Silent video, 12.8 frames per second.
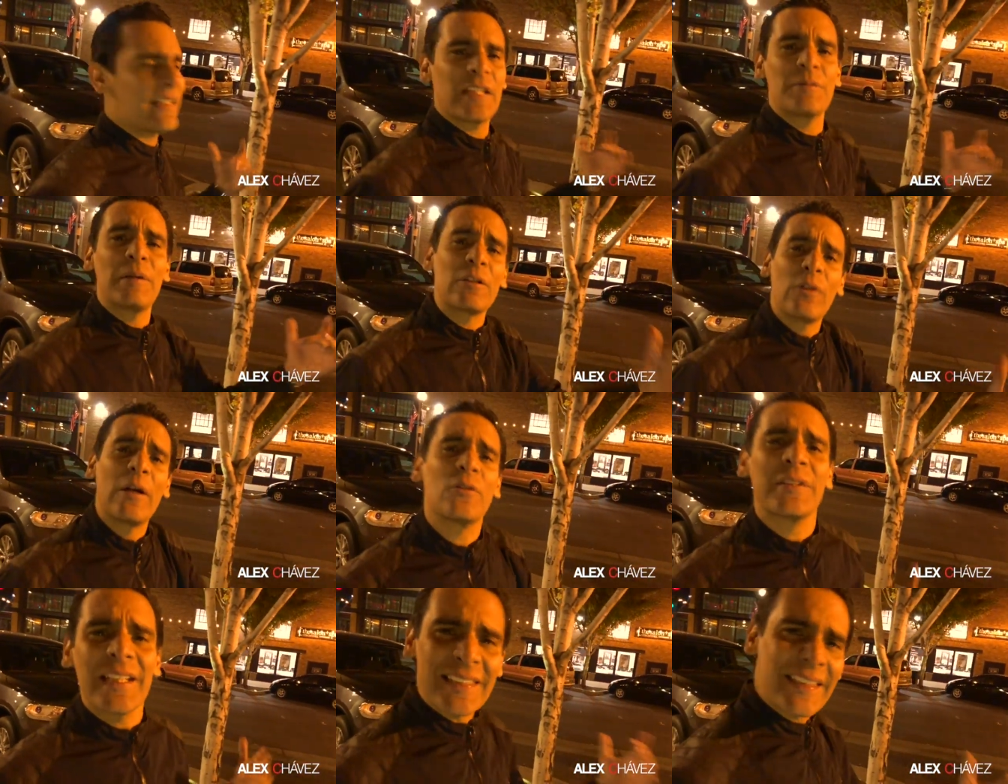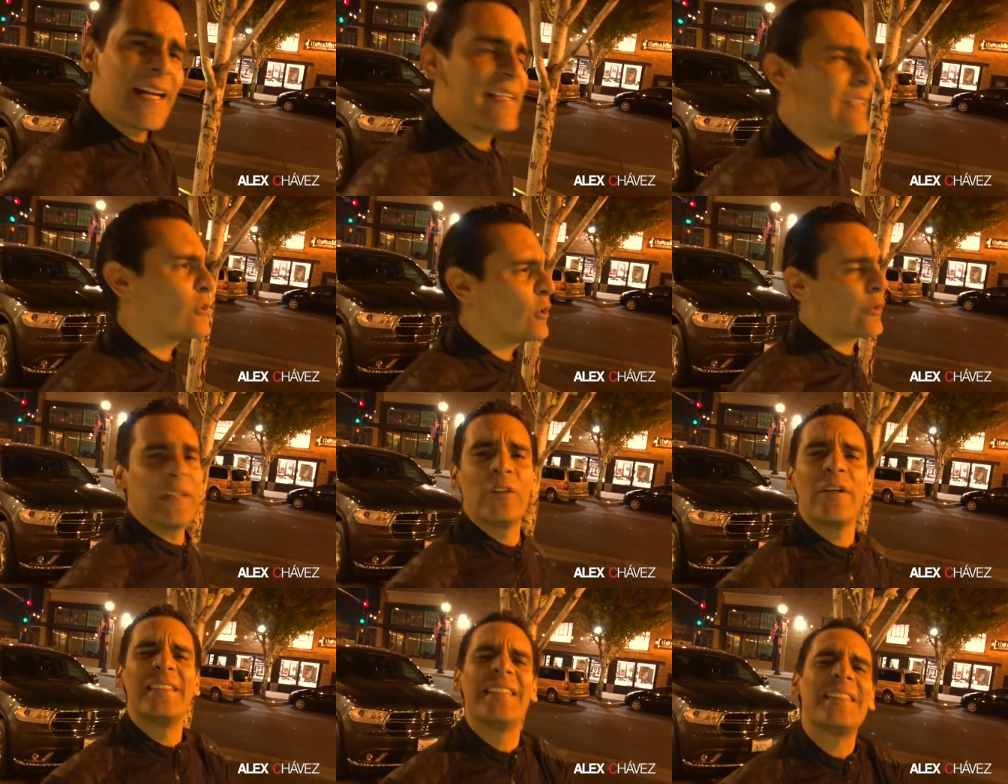los seres queridos lo que
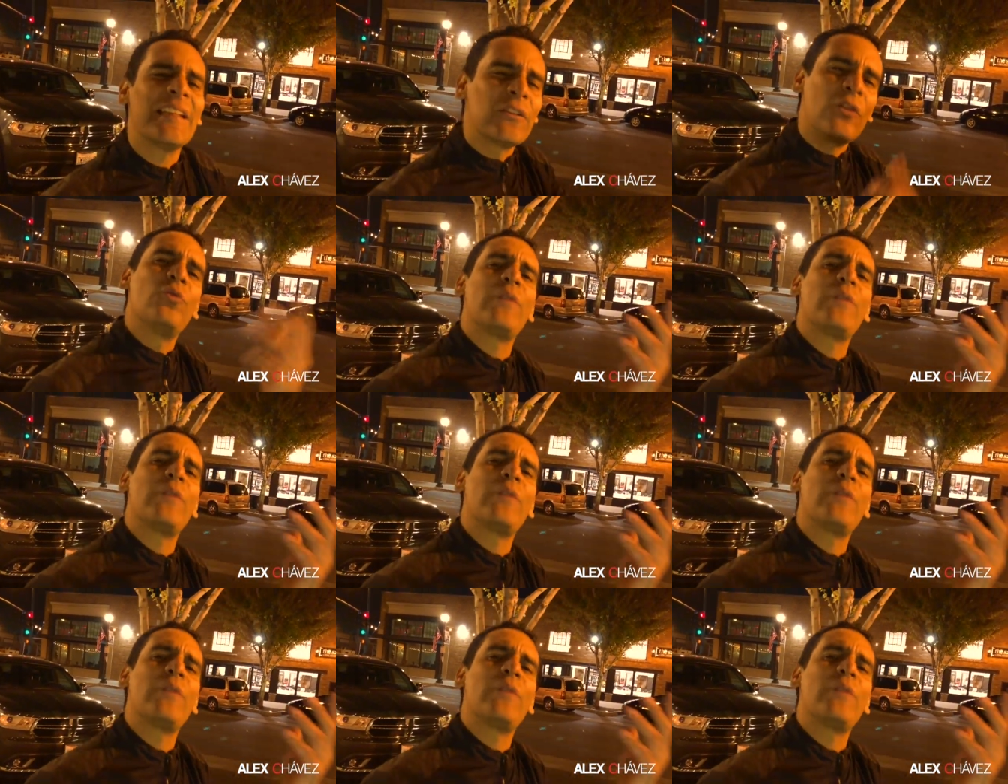no les diste en todo